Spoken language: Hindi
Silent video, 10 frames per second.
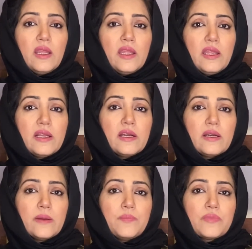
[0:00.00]
एक
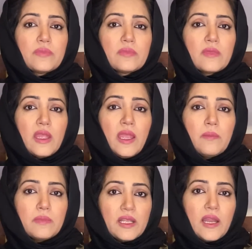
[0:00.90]

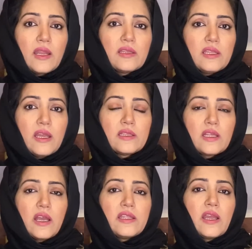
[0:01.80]
अहम ऐलान किया
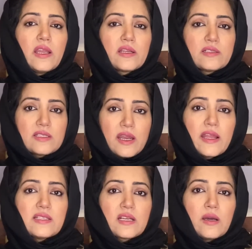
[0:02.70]
था या एक
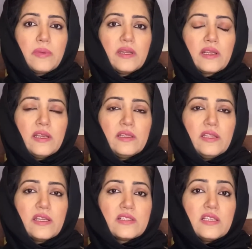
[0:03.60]
ज़राए से ख़बर निकली
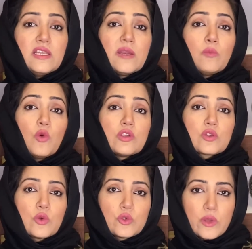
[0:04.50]
थी कि सीनियर
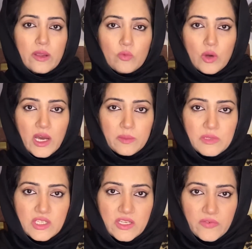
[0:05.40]
मोस्ट को जो है वो
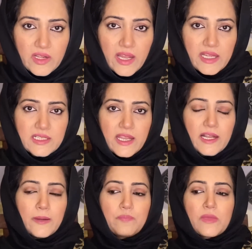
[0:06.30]
आर्मी चीफ़ लगाया
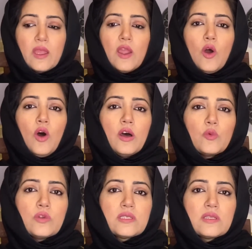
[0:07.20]
जाएगा और
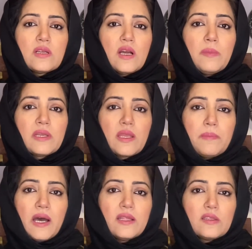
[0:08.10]
उस ख़बर के
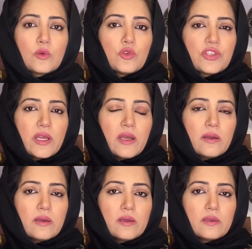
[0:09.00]
बाद कुछ
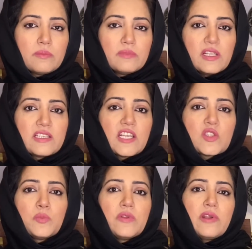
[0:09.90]

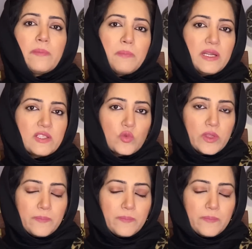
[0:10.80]
दिलचस्प डेवलपमेंट्स हुई